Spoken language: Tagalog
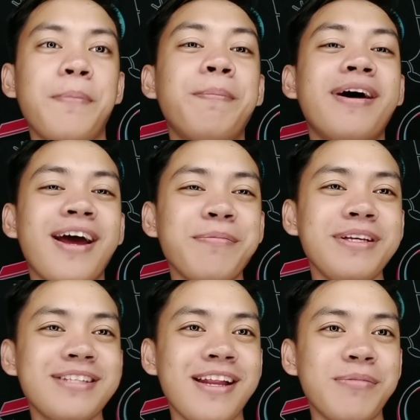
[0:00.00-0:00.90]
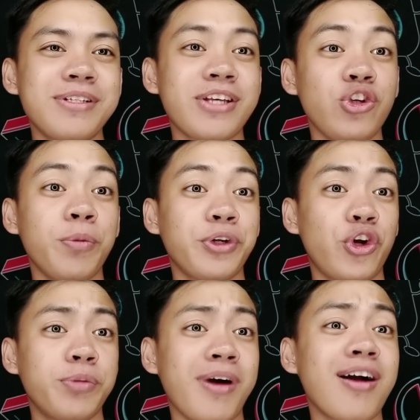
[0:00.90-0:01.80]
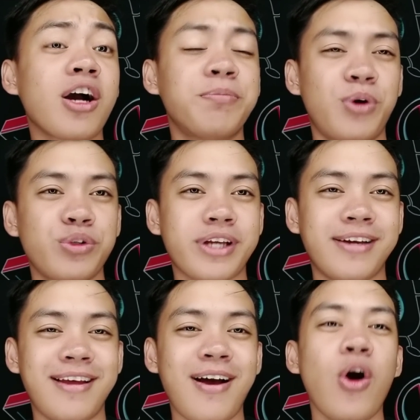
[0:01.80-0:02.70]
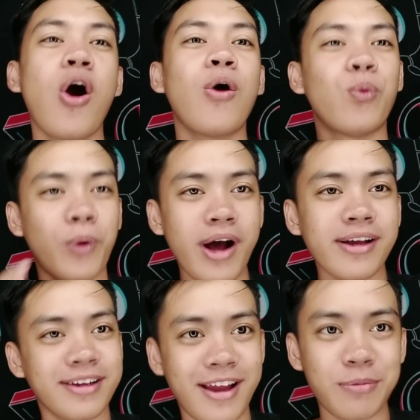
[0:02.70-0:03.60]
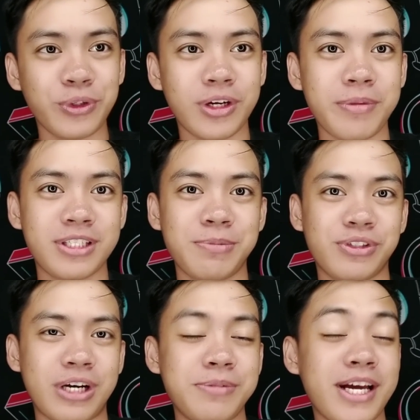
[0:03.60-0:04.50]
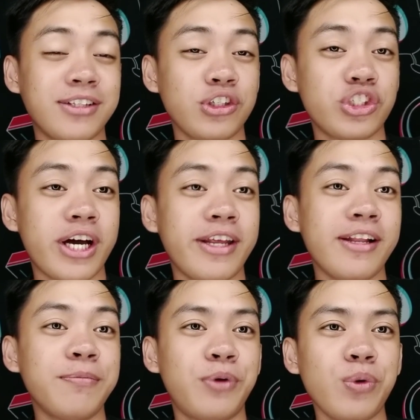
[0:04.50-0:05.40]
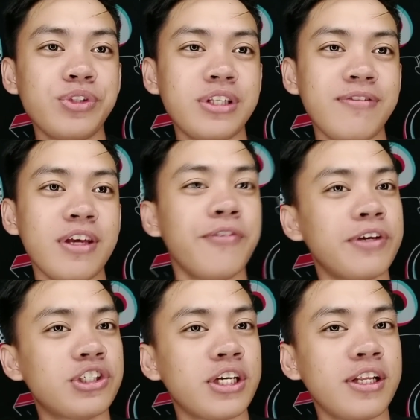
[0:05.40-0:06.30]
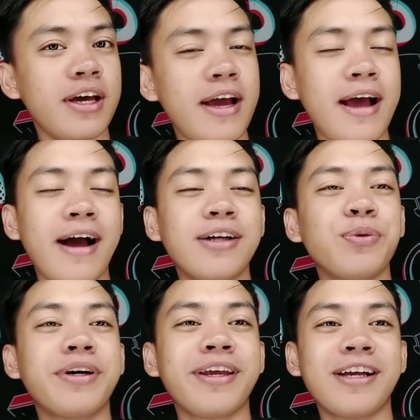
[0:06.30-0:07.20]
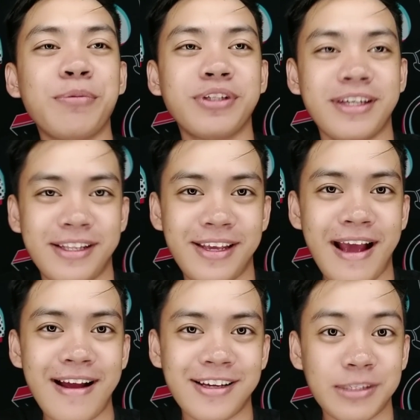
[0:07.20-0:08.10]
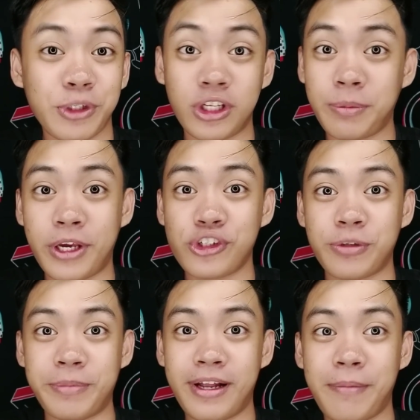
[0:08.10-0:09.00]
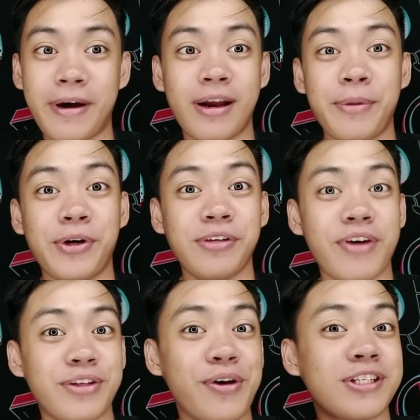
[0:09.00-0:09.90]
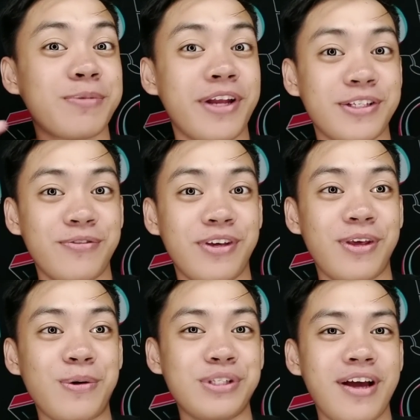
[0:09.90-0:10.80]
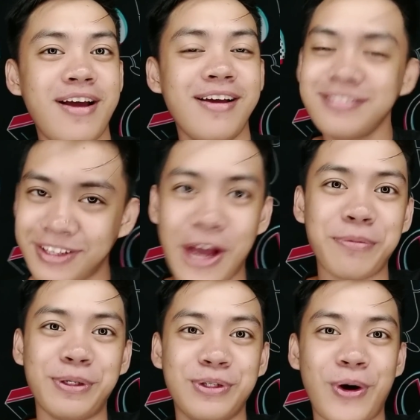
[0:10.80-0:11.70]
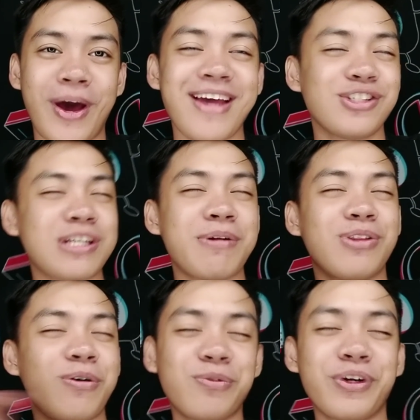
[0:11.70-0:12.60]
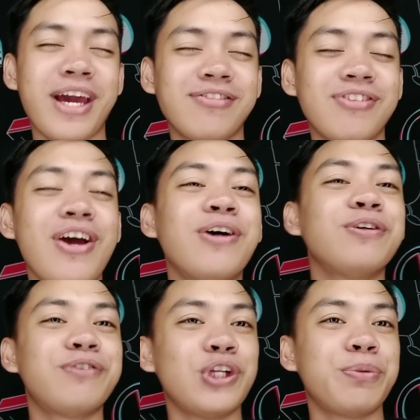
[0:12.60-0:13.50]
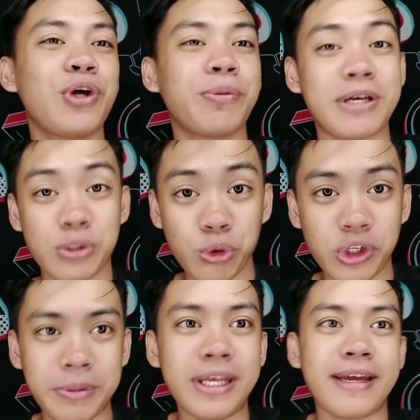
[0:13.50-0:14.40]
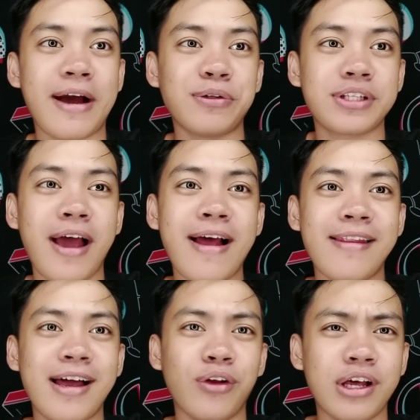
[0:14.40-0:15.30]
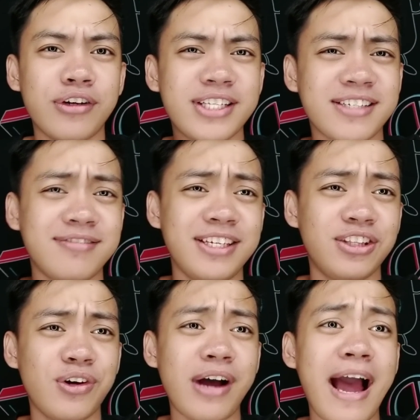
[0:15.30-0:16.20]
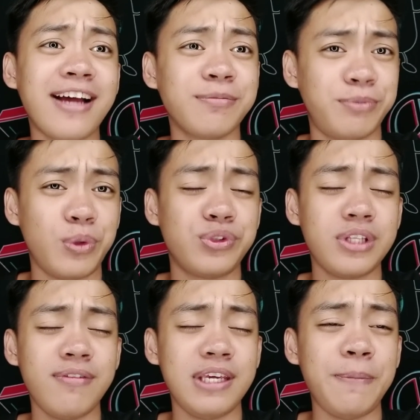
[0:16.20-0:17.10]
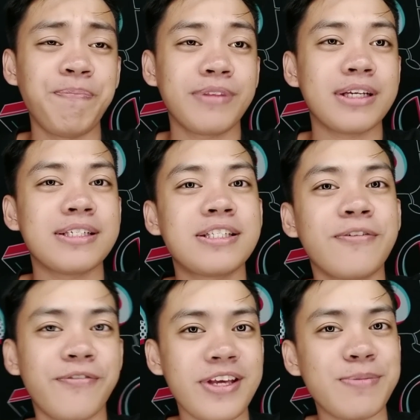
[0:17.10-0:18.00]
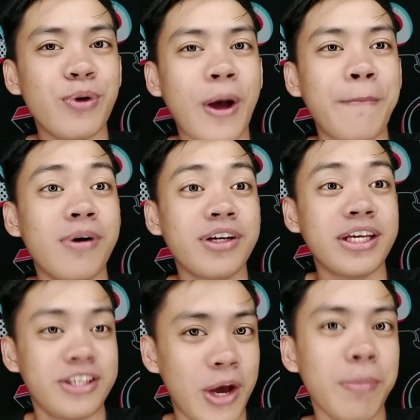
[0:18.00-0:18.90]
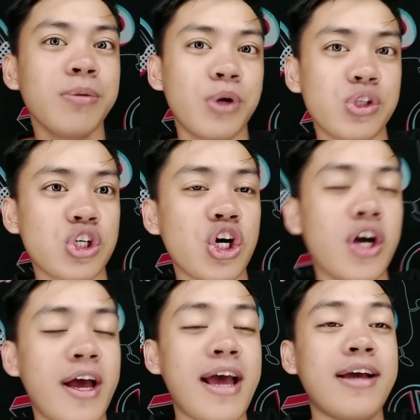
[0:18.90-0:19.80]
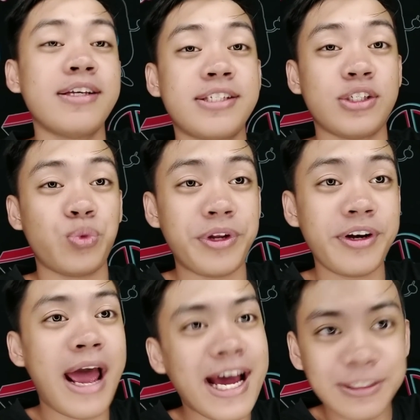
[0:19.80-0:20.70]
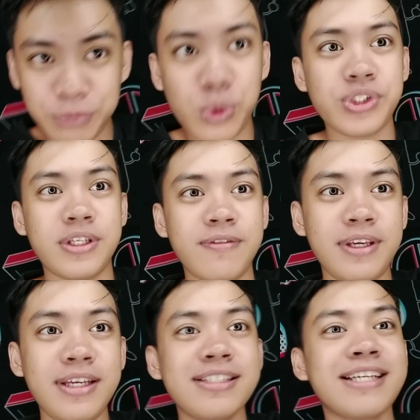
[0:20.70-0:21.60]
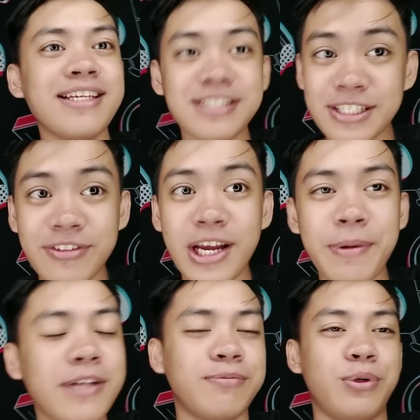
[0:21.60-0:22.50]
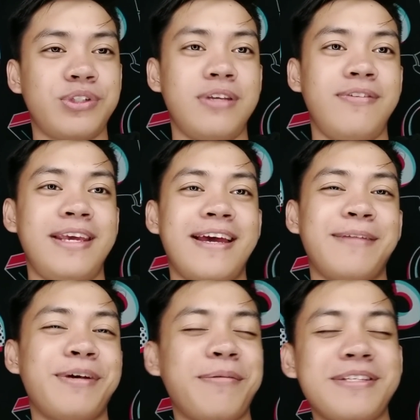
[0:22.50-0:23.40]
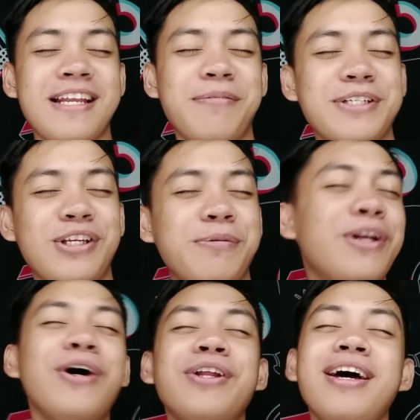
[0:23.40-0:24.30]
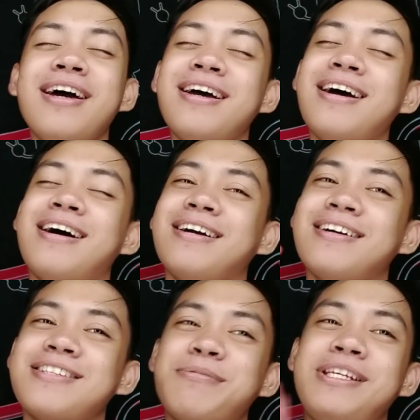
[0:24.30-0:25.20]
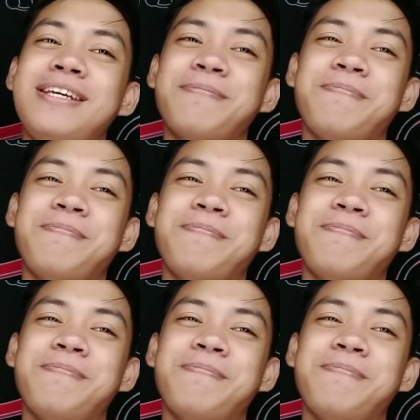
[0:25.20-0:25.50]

Maraming salamat sa inyong panonood mga kabroskada. Huwag kalimutang mag-subscribe sa ating channel, Bros TV Official, at huwag rin kalimutang i-click ang katabing notification bell para ma-notified ka sa mga next videos na i-upload ko. And syempre, don't forget to follow me on my social media accounts, lalong-lalo na sa TikTok at Bros TV, sa Facebook at Mark Kiamba sa Twitter at Bros TV, sa Instagram at Bros TV. And maraming salamat sa inyo pinanood. Hanggang sa muli.